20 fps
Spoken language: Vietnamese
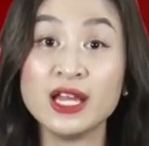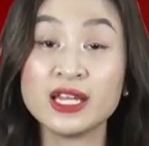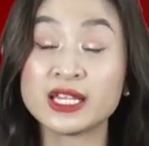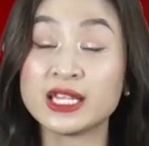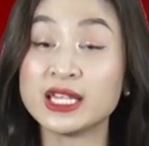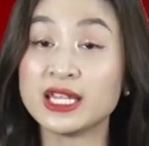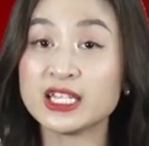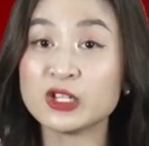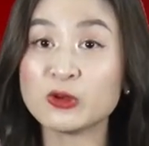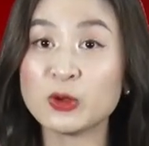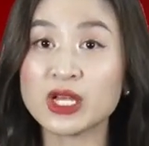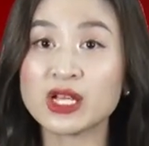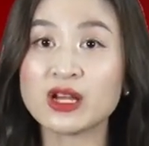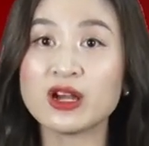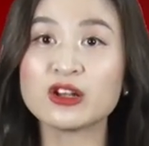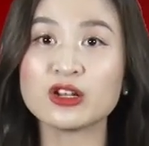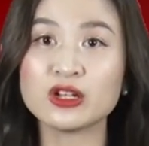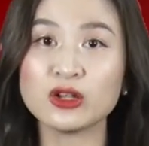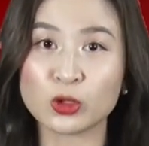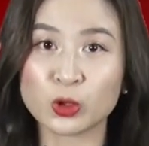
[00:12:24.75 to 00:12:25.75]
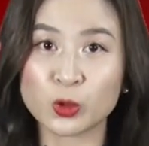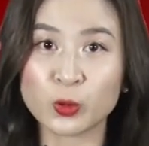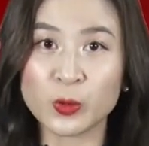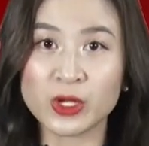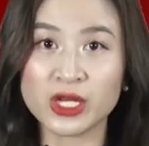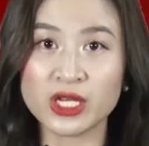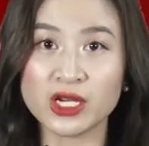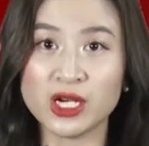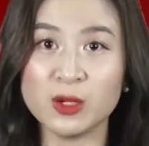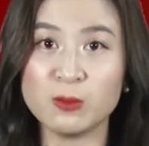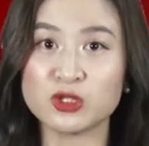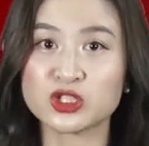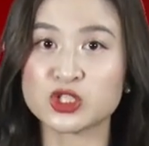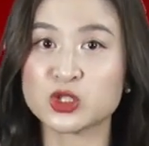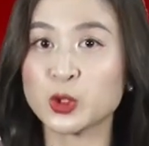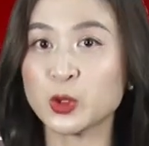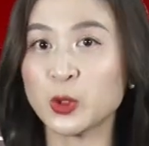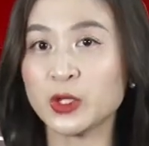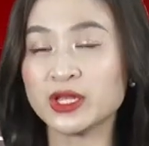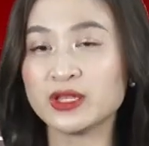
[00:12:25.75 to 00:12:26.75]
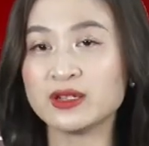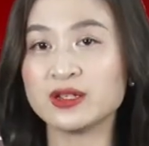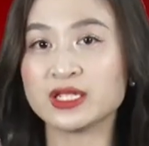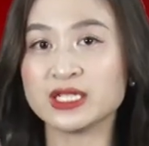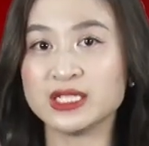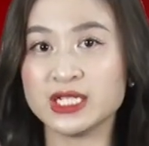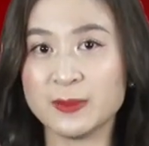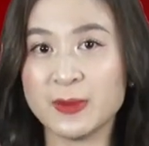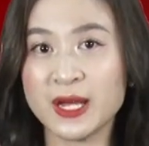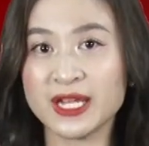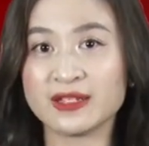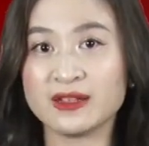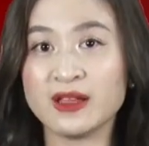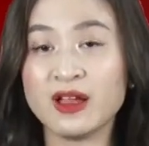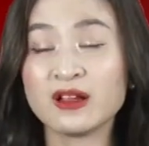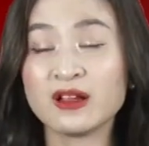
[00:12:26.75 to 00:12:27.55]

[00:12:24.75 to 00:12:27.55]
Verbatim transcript: khiến nguy cơ đột quỵ ở một số đối tượng người bệnh